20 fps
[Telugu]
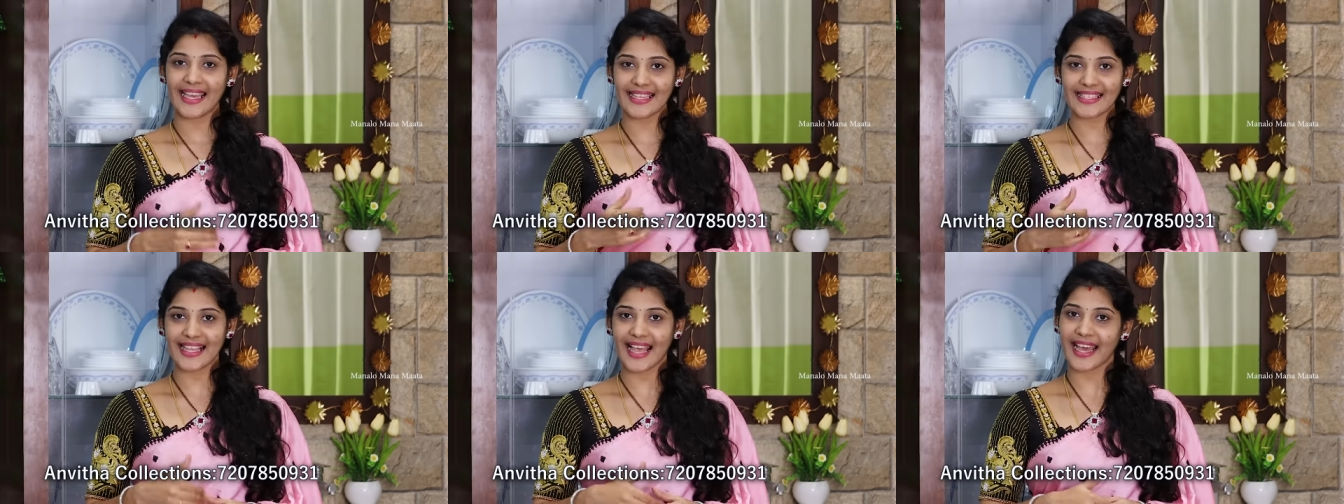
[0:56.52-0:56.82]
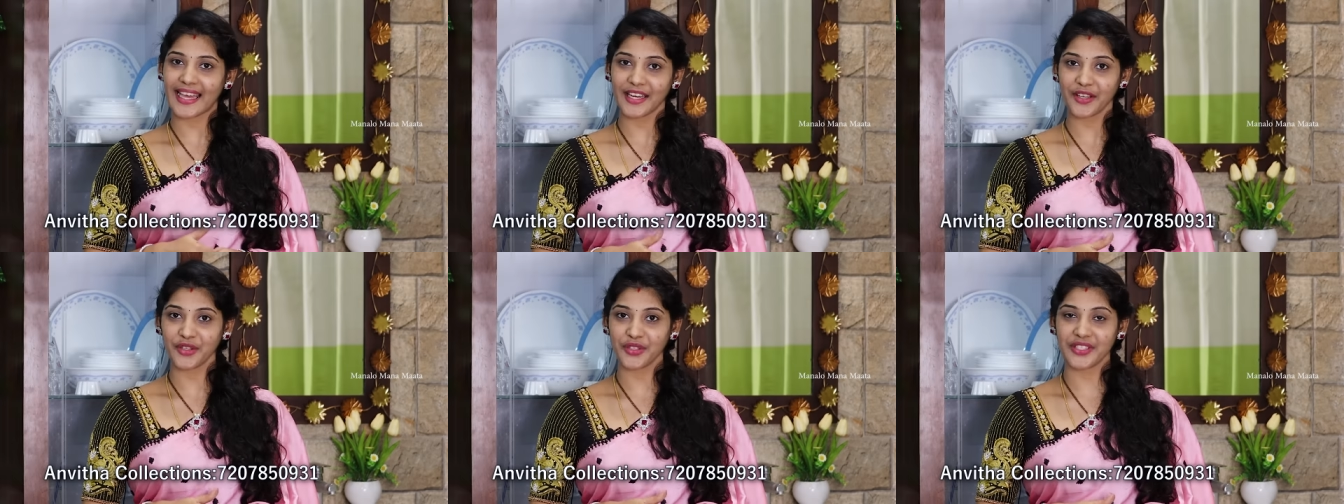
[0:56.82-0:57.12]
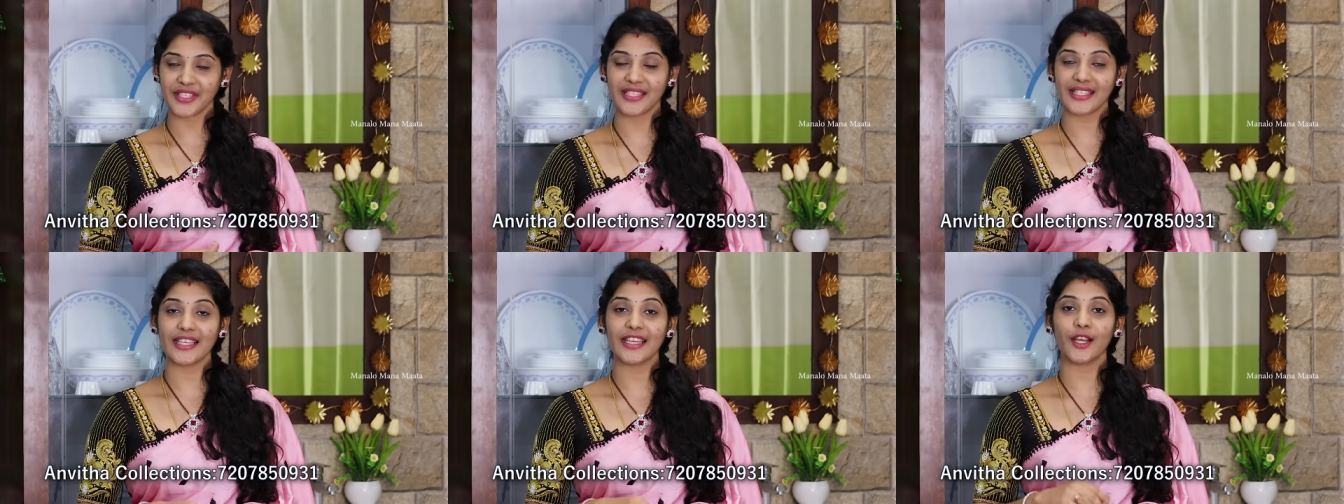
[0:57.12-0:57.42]
ఈ శారీ
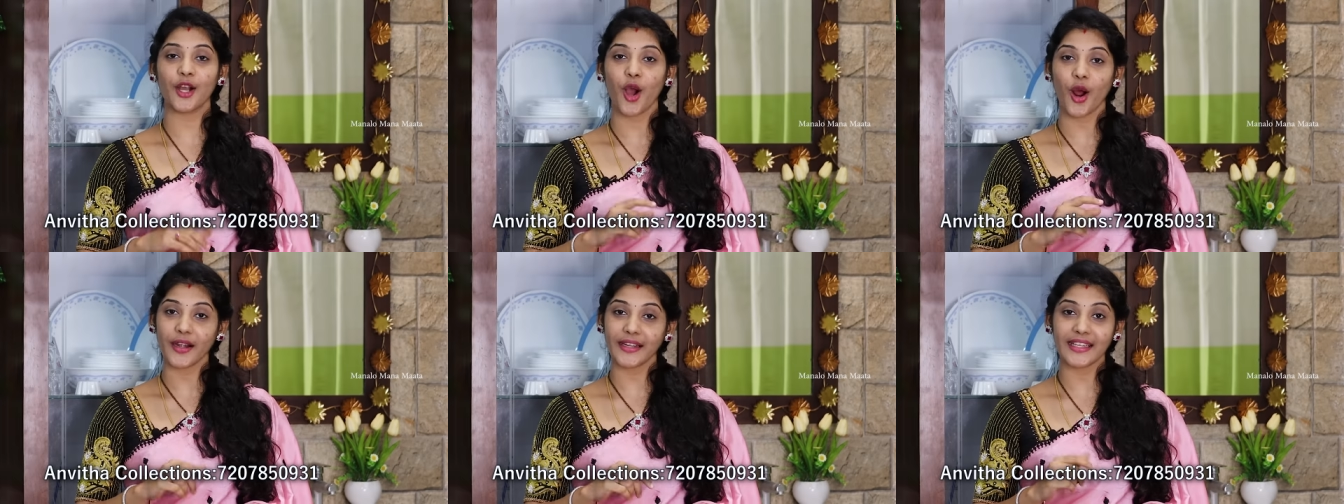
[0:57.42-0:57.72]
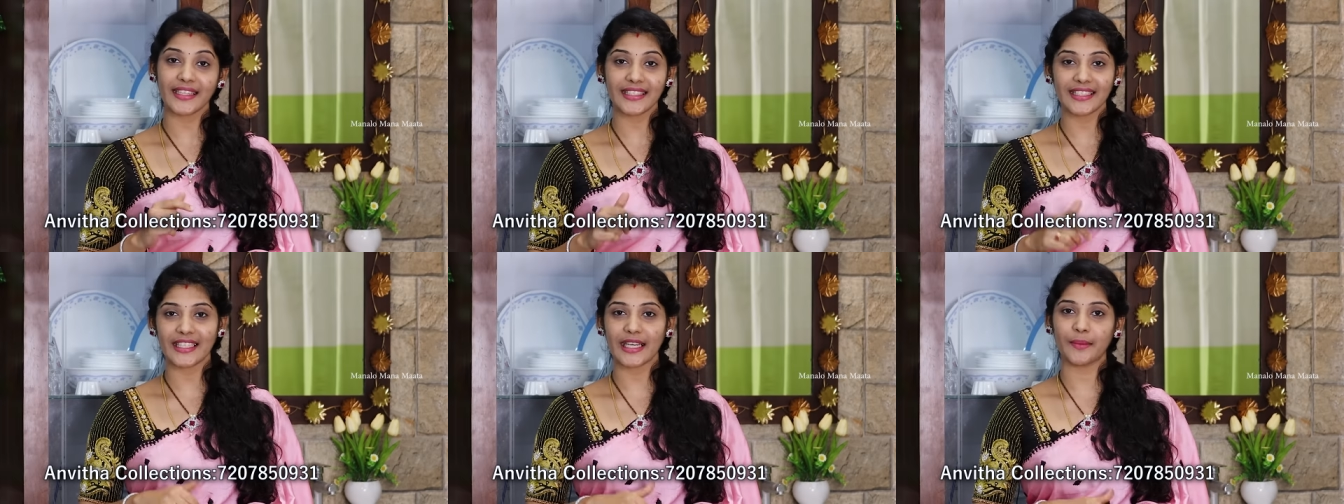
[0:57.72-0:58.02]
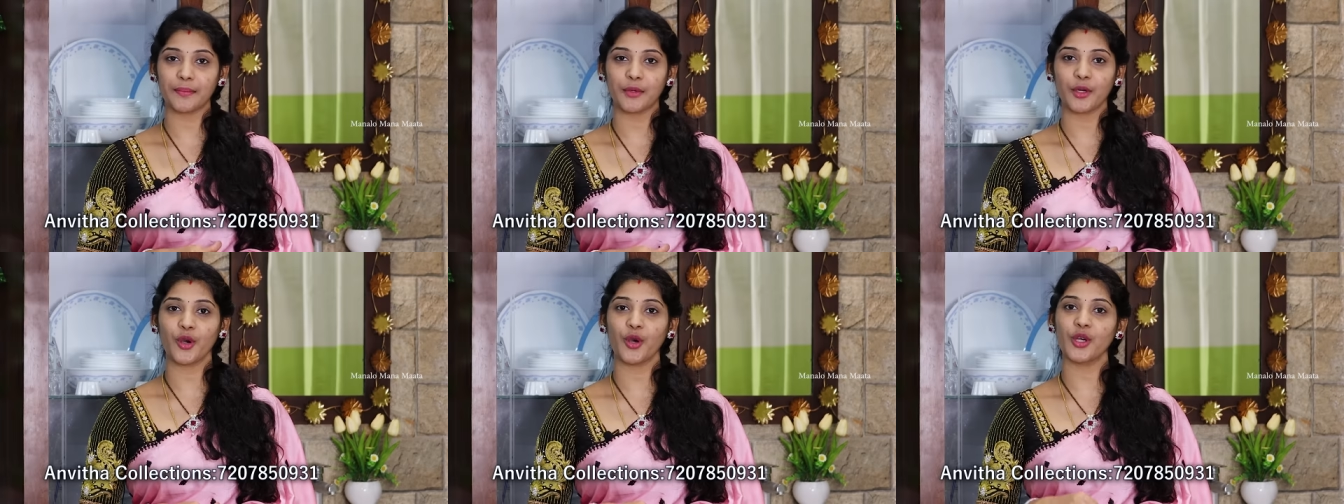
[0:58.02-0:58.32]
వచ్చేసి కాటన్
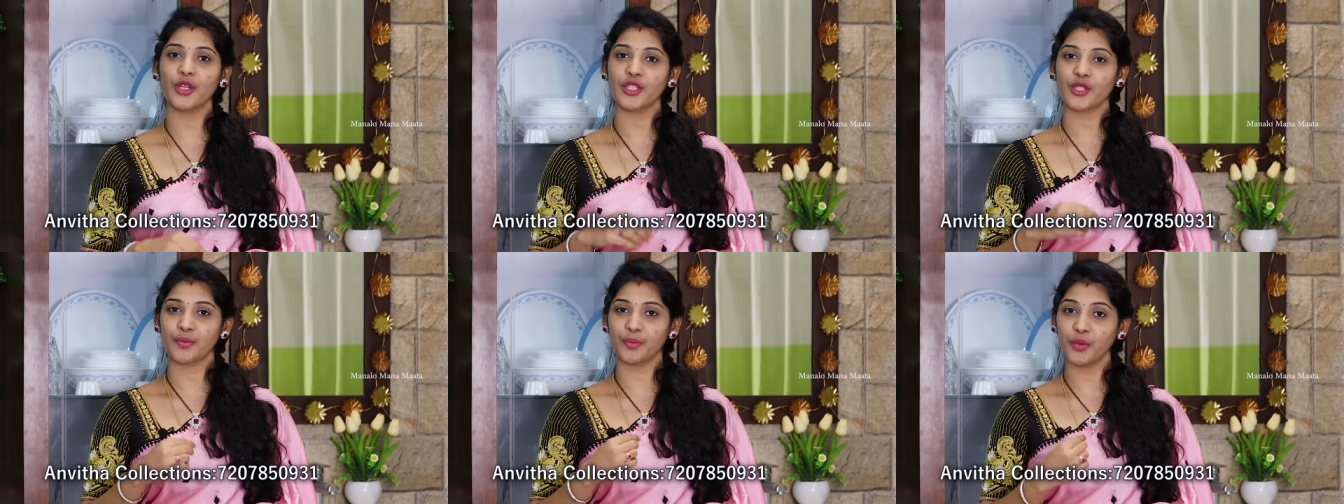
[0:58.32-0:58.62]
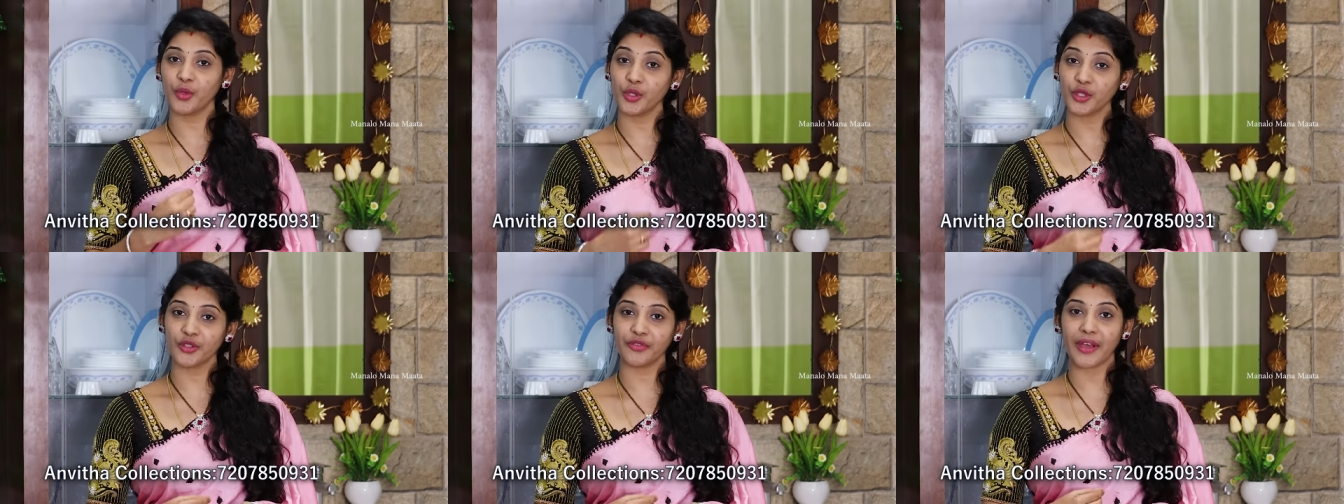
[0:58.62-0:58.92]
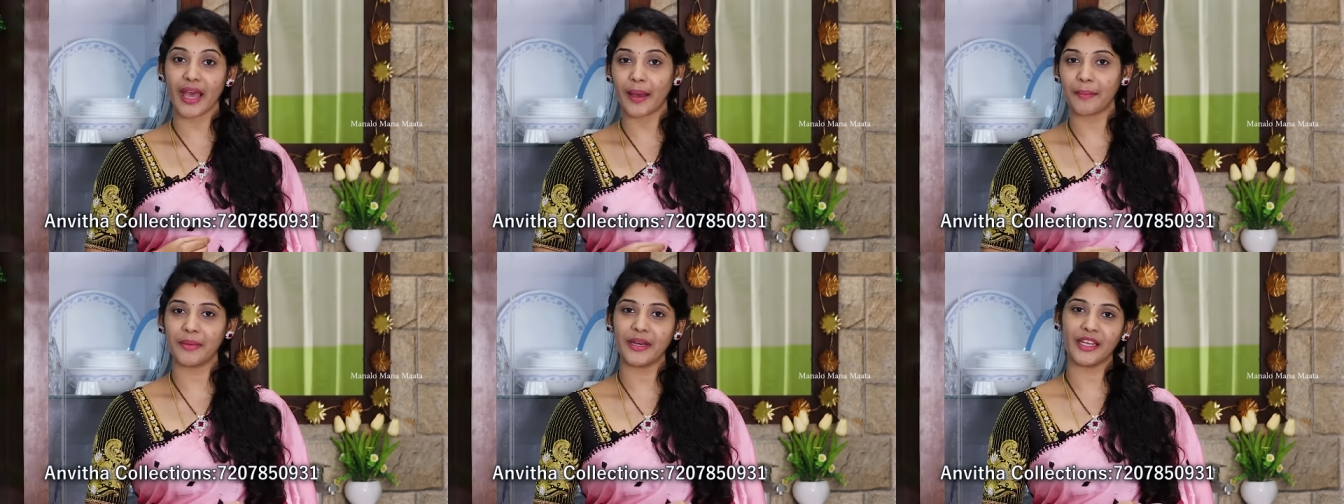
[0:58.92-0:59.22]
క్రేప్లో స్మూత్
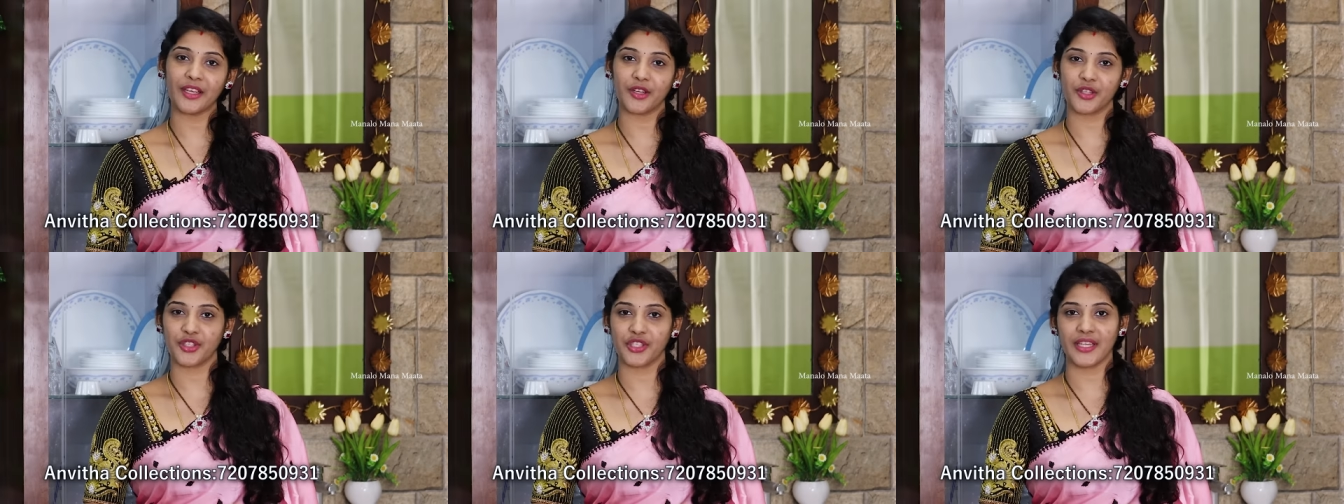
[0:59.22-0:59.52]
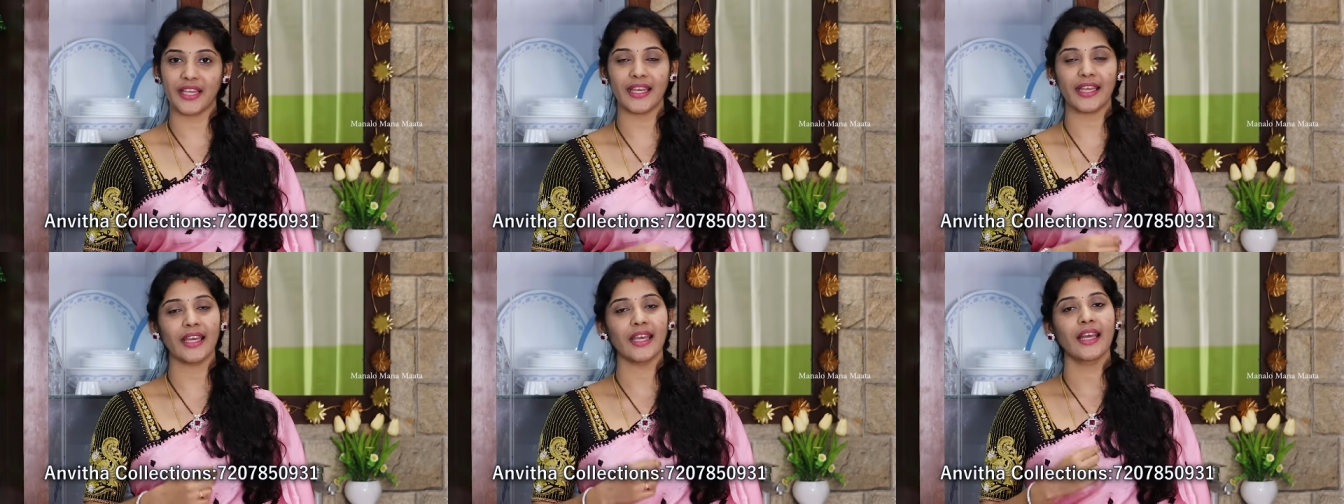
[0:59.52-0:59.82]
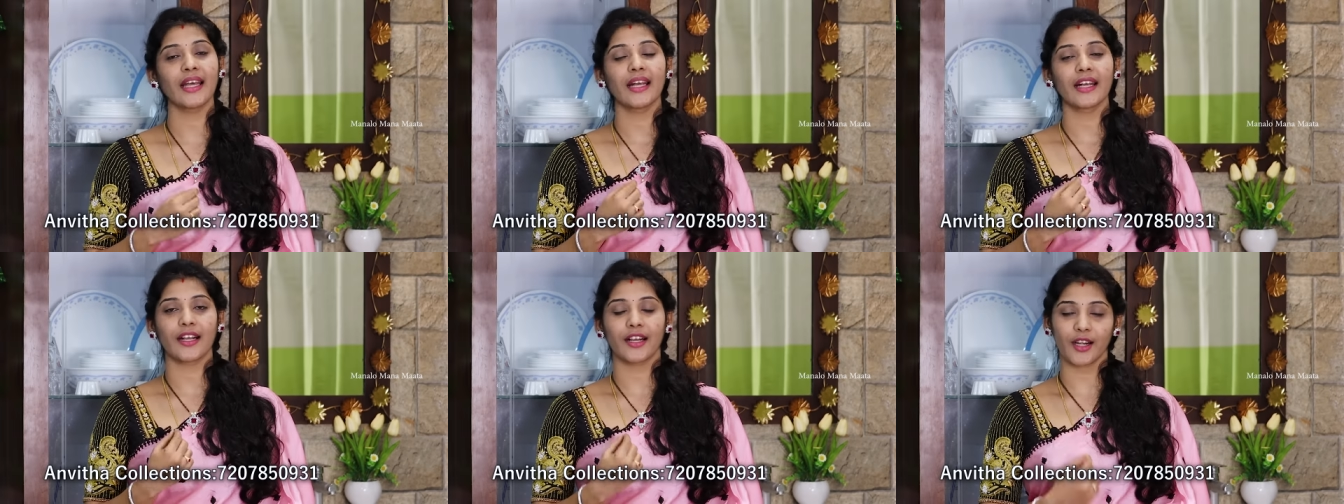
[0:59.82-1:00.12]
ఫ్యాబ్రిక్ వచ్చే
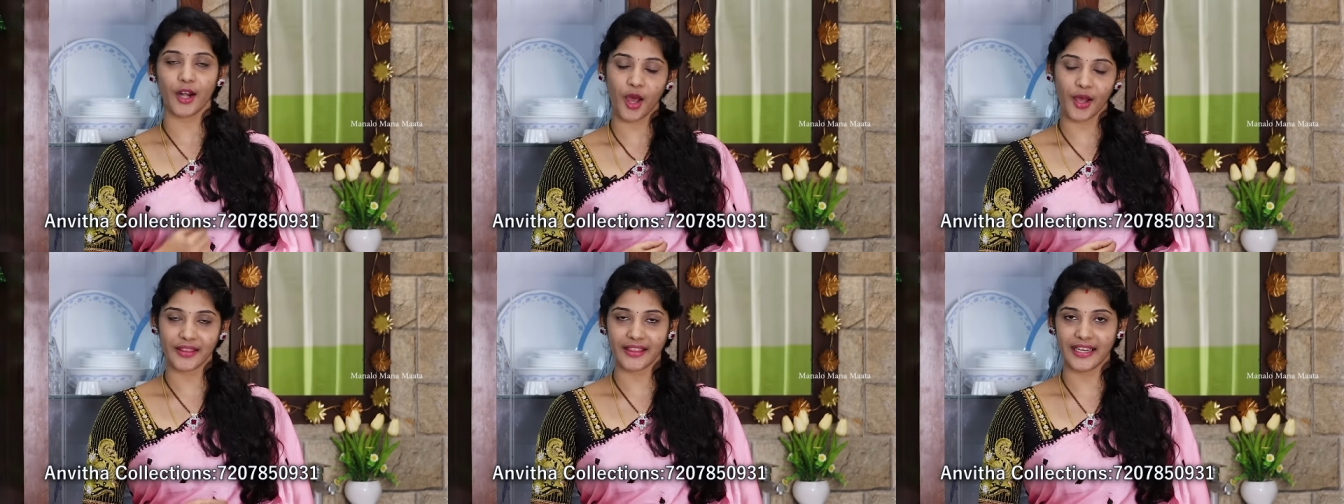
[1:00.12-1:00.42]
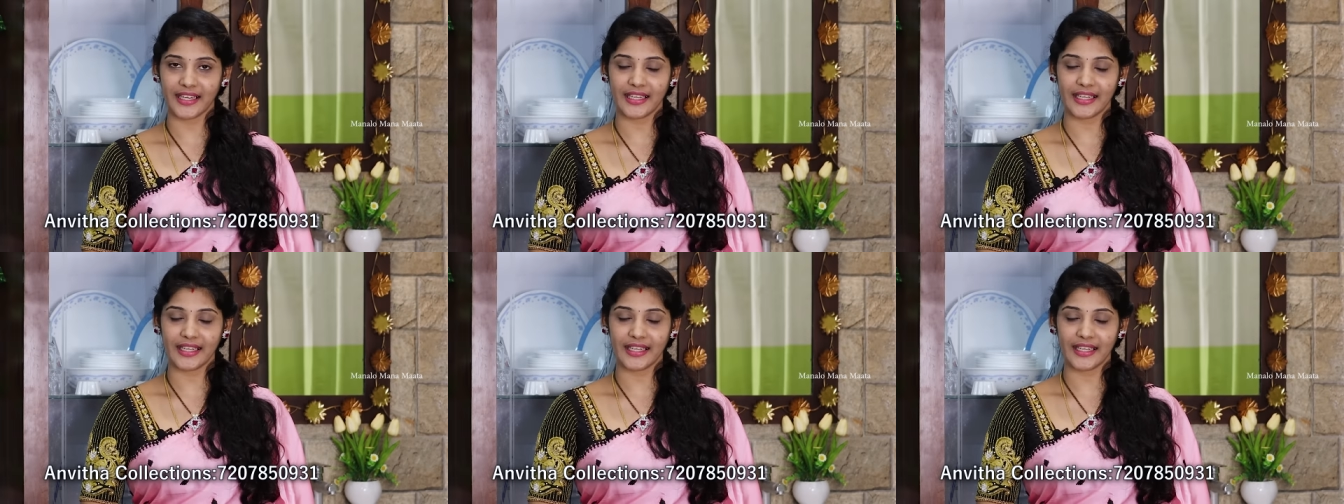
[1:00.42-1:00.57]
క్లాత్